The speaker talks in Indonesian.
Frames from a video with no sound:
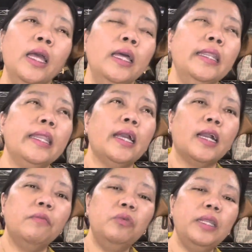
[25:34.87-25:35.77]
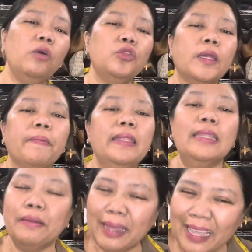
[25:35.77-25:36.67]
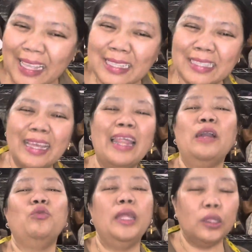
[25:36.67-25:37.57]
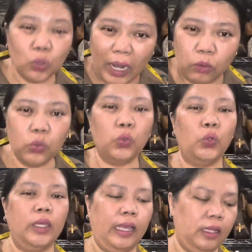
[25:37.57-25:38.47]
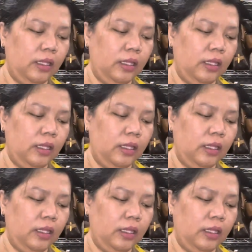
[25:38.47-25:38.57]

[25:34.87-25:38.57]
dari kakak bunda ucapan terima kasih Sarah udah itulah untungnya